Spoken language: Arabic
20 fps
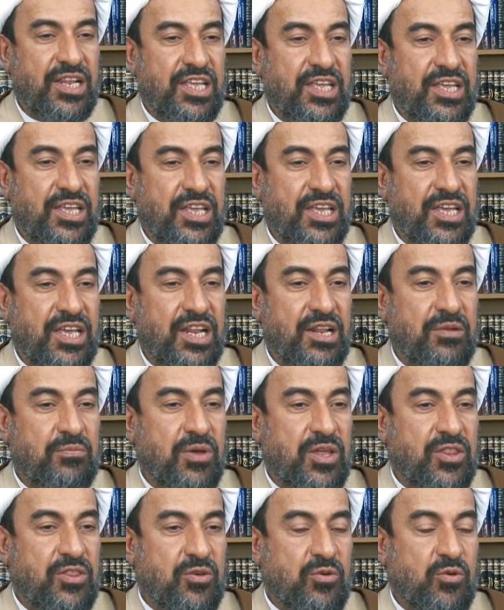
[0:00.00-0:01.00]

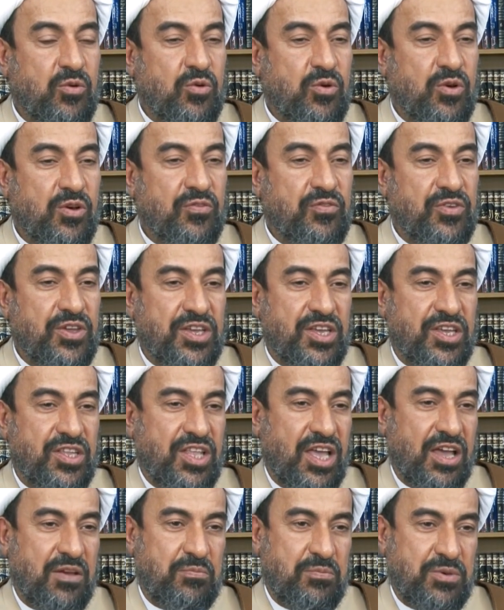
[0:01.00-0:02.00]
للمذكور في
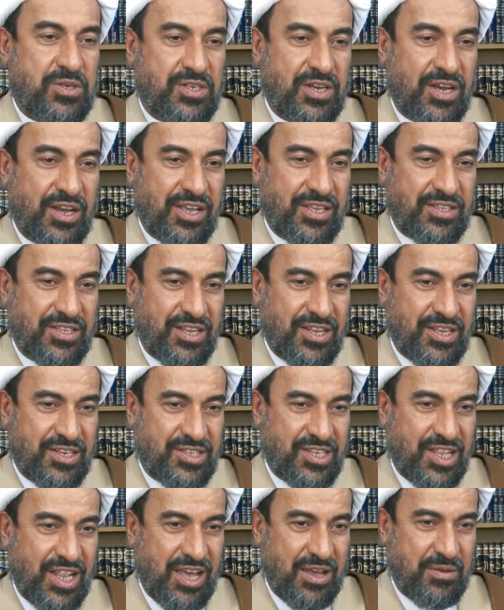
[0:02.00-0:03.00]
كتاب بشارة
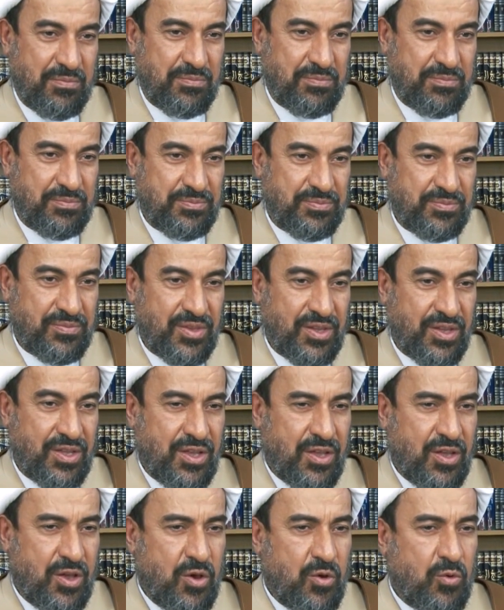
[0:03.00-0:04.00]
الإسلام
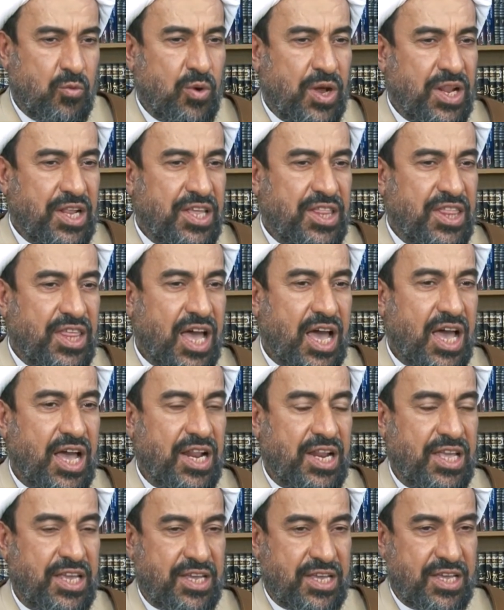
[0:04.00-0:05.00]

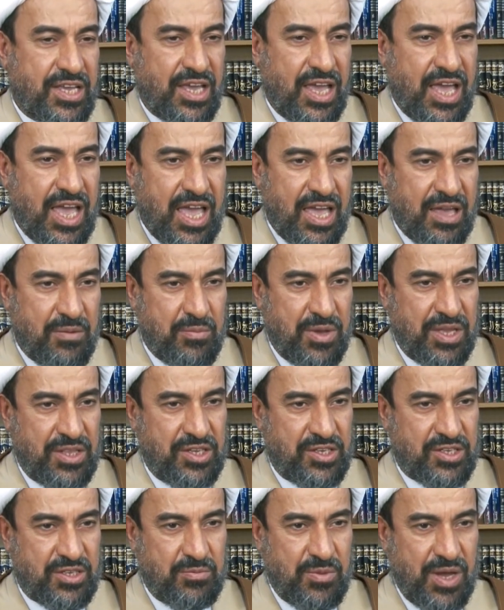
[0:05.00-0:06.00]
ولذلك أحمد
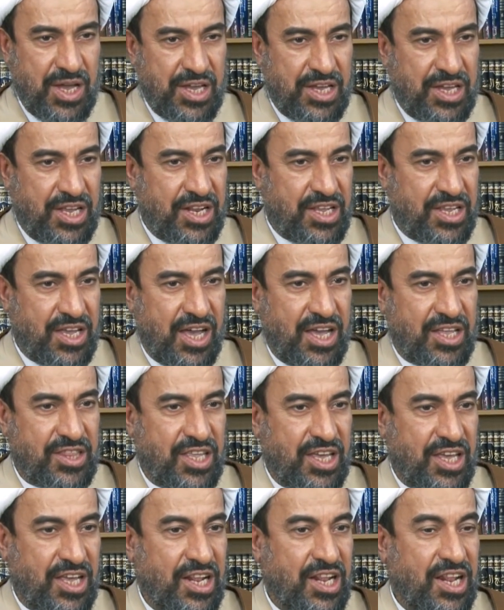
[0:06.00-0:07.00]
إسماعيل
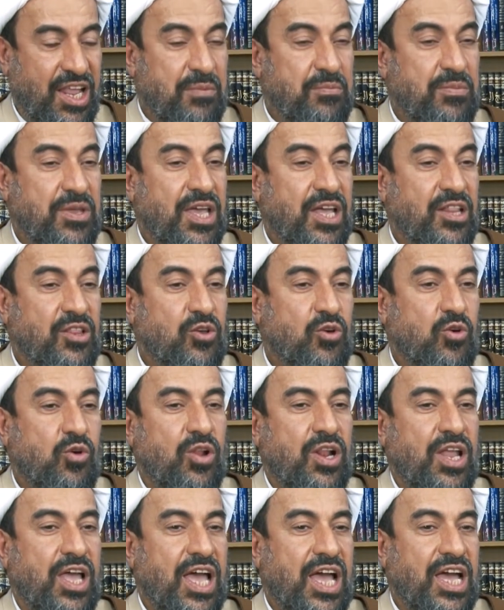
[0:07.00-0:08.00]
قاطع لم
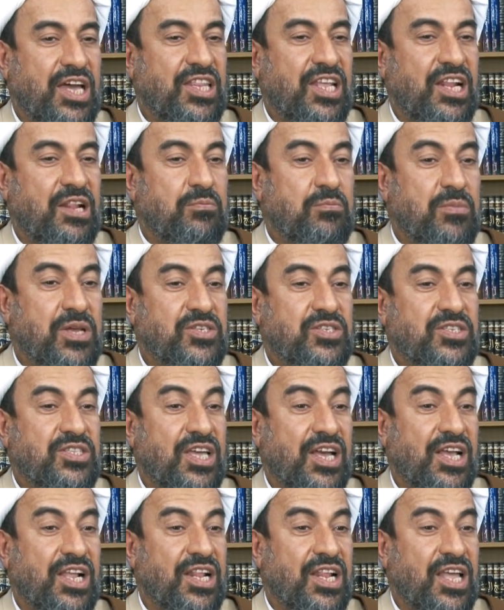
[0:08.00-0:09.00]
ينقلها عن
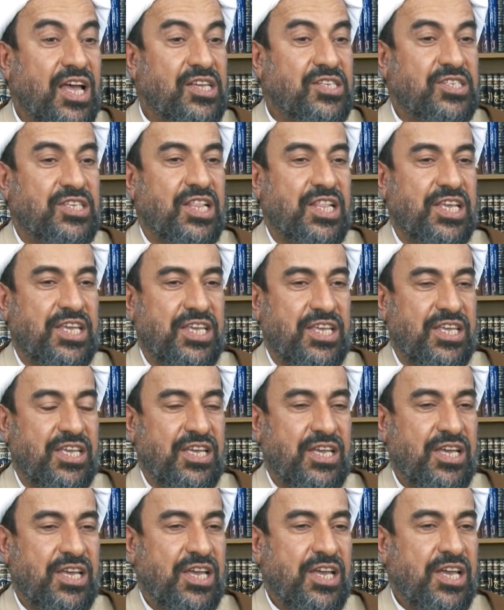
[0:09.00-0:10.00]
المصدر الأصلي
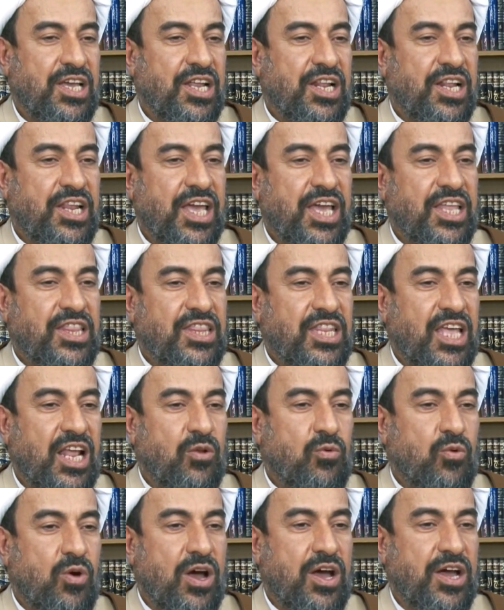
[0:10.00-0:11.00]
لأن
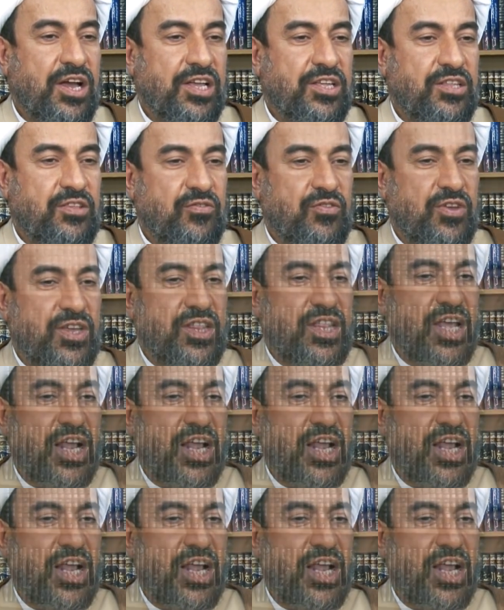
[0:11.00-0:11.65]
الوارد في